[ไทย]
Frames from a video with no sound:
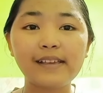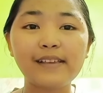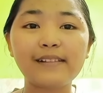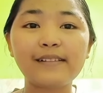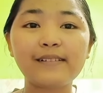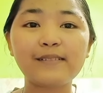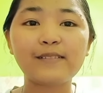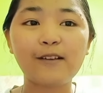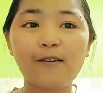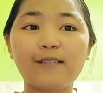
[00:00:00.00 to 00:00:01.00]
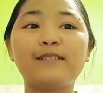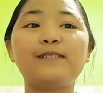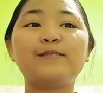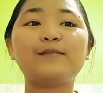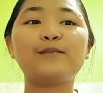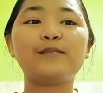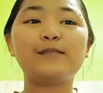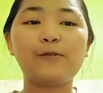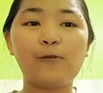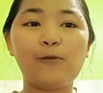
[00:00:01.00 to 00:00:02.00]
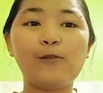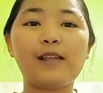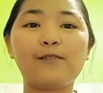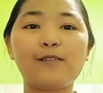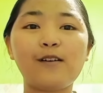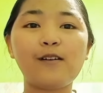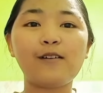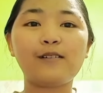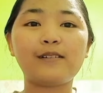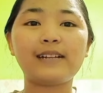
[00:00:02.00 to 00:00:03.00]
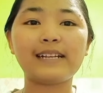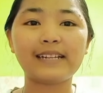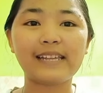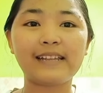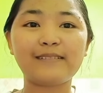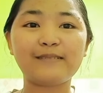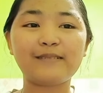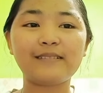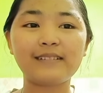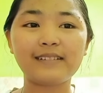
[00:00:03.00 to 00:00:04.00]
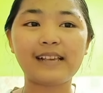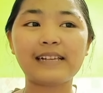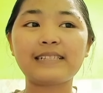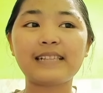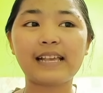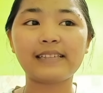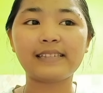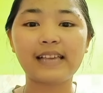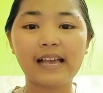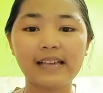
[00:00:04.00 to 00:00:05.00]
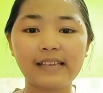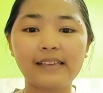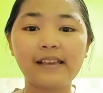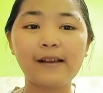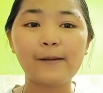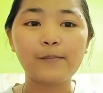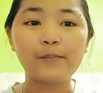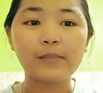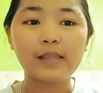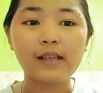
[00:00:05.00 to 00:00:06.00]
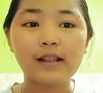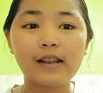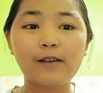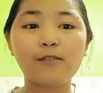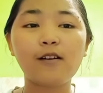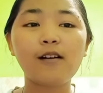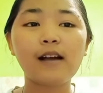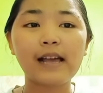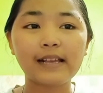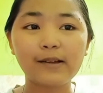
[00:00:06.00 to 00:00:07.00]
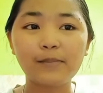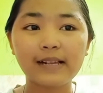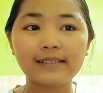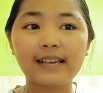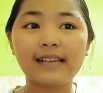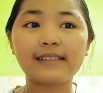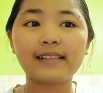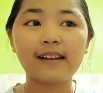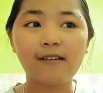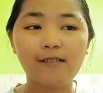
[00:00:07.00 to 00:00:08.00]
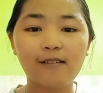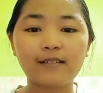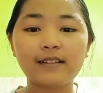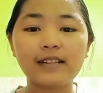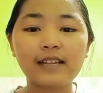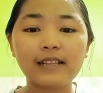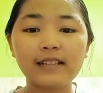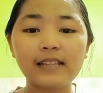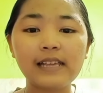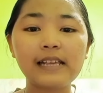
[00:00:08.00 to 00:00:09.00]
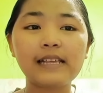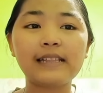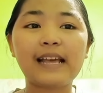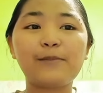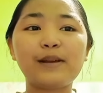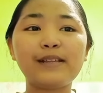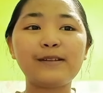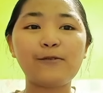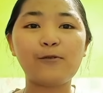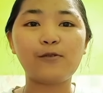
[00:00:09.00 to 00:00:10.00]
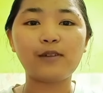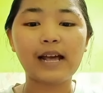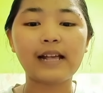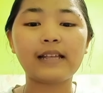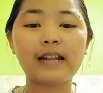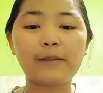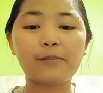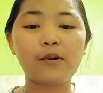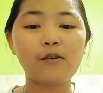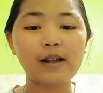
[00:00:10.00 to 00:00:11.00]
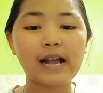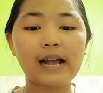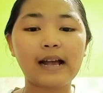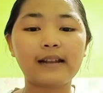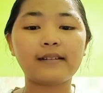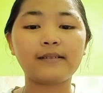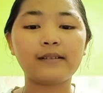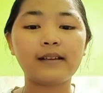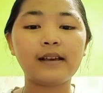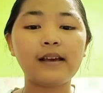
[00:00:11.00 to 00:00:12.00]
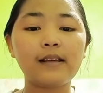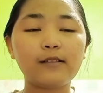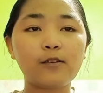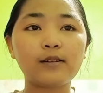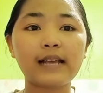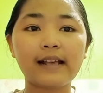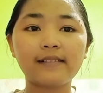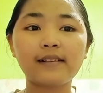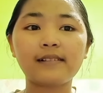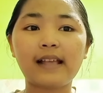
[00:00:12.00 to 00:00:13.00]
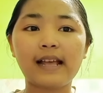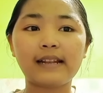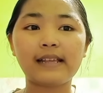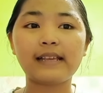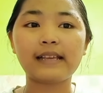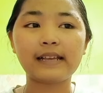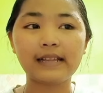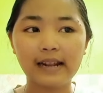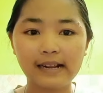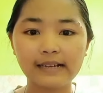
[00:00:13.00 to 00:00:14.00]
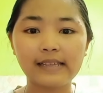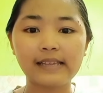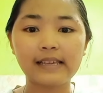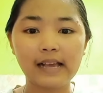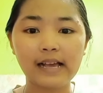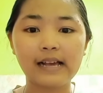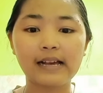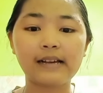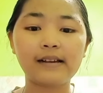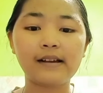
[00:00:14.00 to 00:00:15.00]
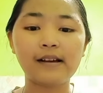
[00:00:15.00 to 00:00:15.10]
ที่ซอนหนูแล้วก็นักเรียนยังใส่ใจ แล้วก็ให้กำลังใจตลอด ที่ทำให้หนูได้รับโอกาส ทนการศึกษาในครั้งนี้ค่ะ